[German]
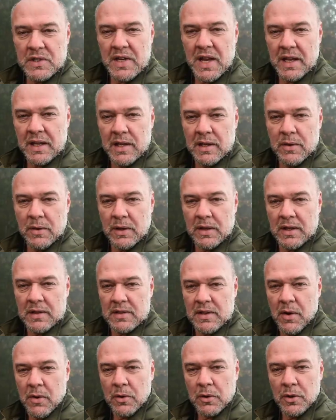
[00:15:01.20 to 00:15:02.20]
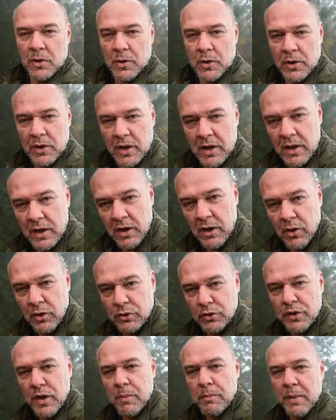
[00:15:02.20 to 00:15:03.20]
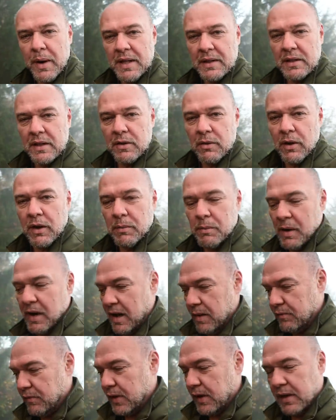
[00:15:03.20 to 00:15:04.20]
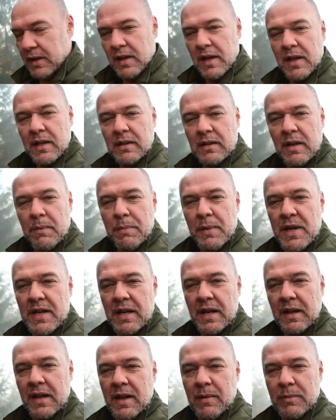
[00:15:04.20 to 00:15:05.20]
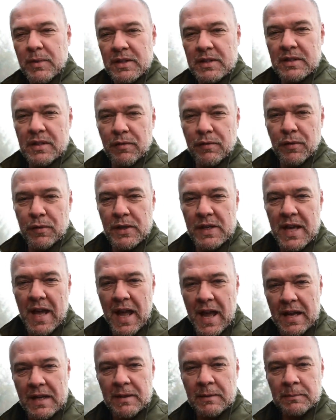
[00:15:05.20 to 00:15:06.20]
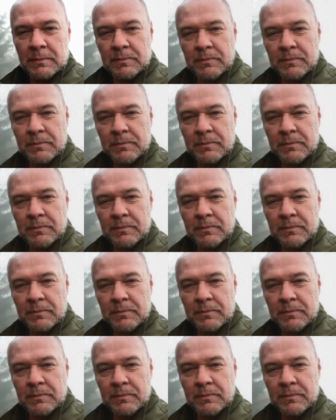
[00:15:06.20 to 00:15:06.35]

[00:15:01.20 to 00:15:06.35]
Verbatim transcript: zeige ich euch jetzt auch noch und dann blende ich euch mal einfach die Bildergebnisse von hier ein.